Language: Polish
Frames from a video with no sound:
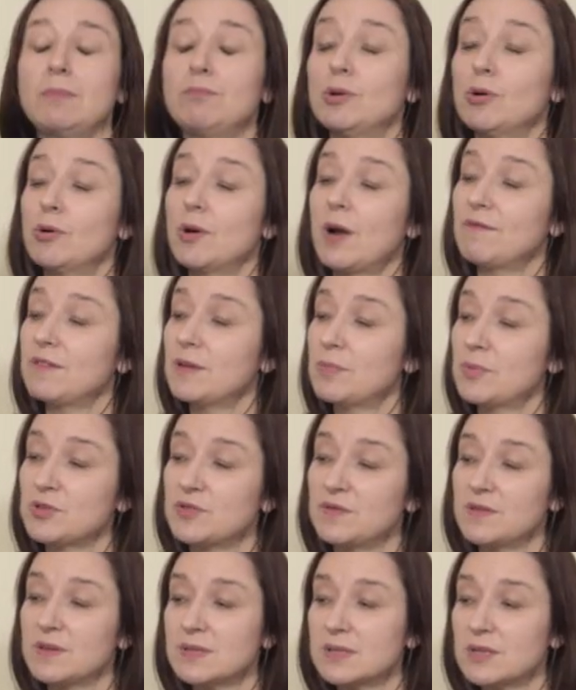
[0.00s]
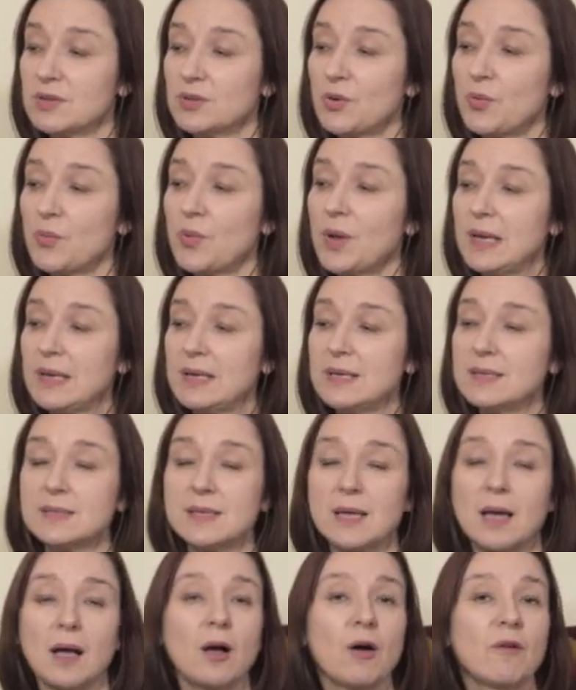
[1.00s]
biografię poświęconą
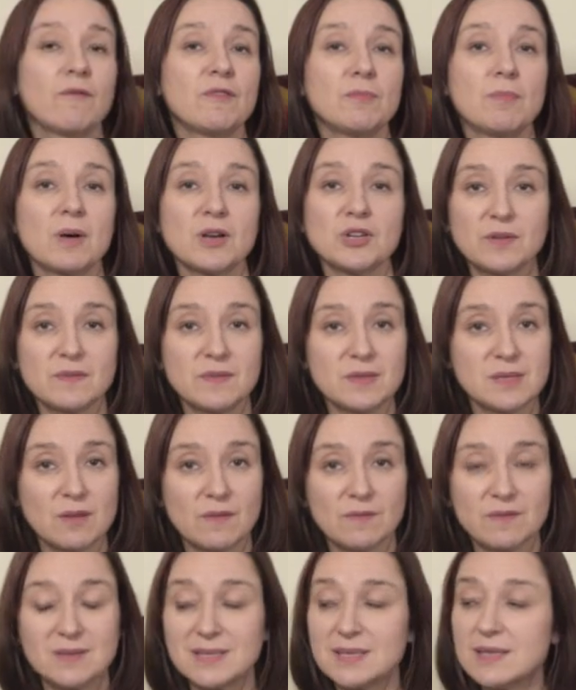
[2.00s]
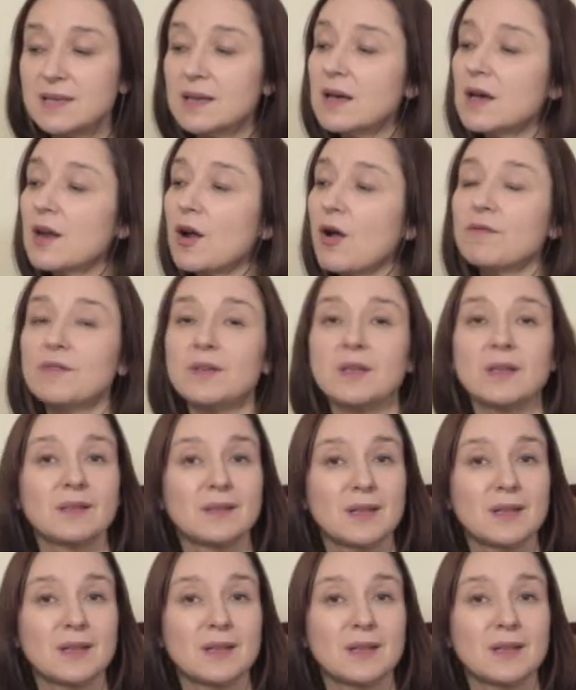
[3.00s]
Isaakowi Baszewisowi Zingerowi,